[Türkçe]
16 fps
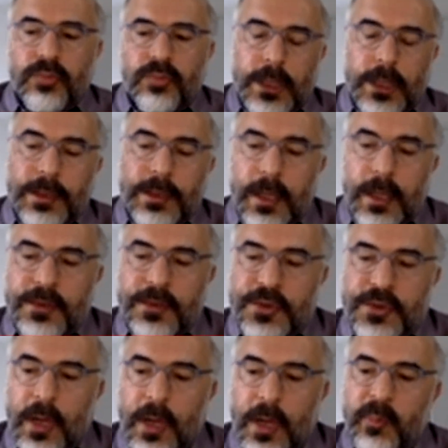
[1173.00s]
yani
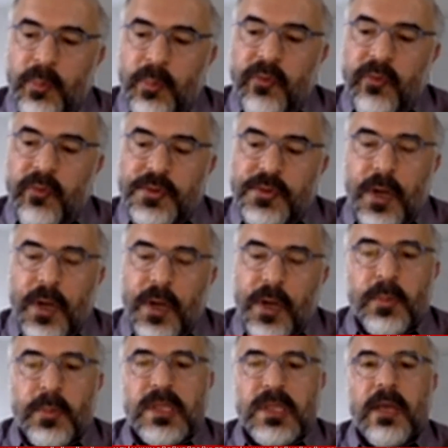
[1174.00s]
Trump ve
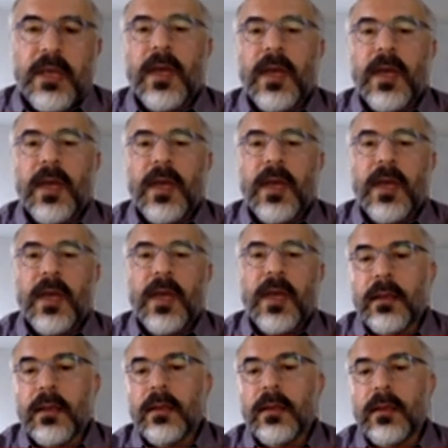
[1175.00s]
Trump'ı seven e,
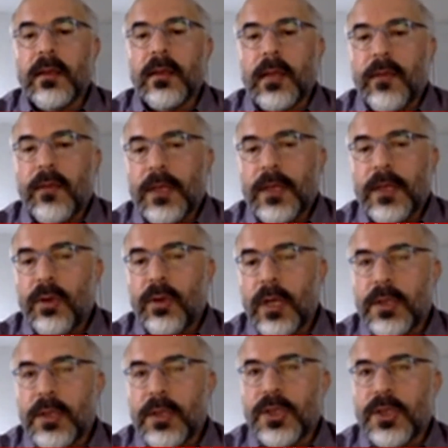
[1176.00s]
devlet
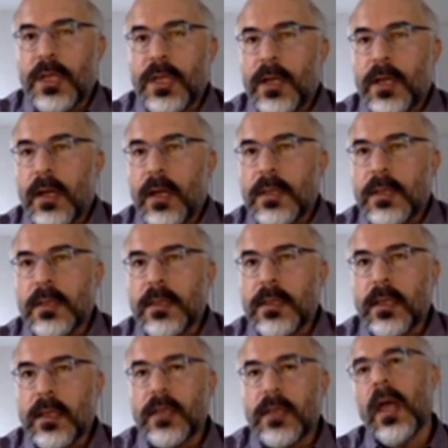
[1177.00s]
yöneticileri
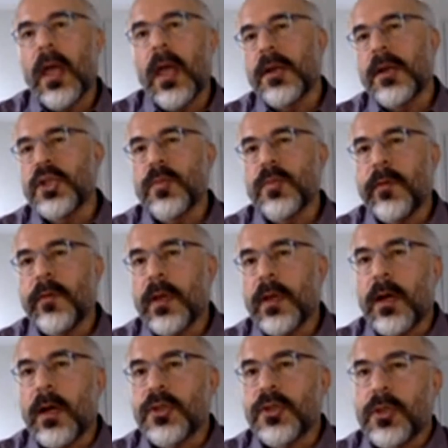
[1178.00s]
arasındaki dayanışma ve
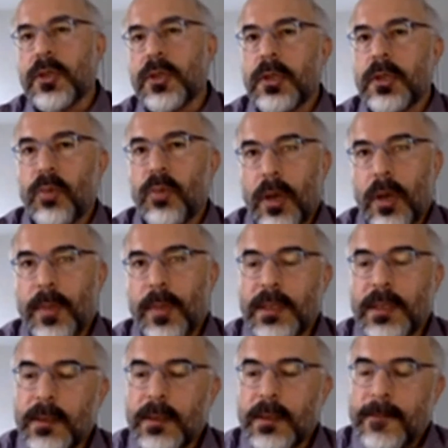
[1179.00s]
karşılıklı
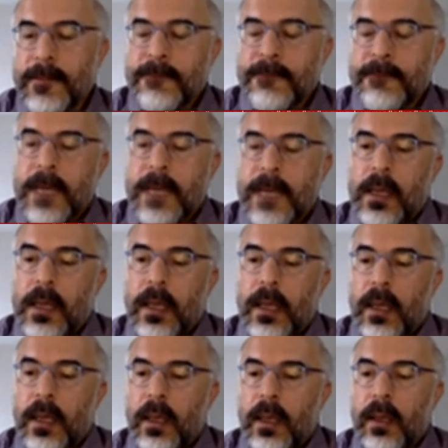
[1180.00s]
muhabbetin e,
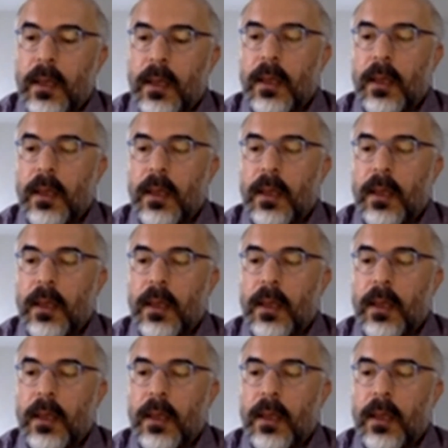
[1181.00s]
e,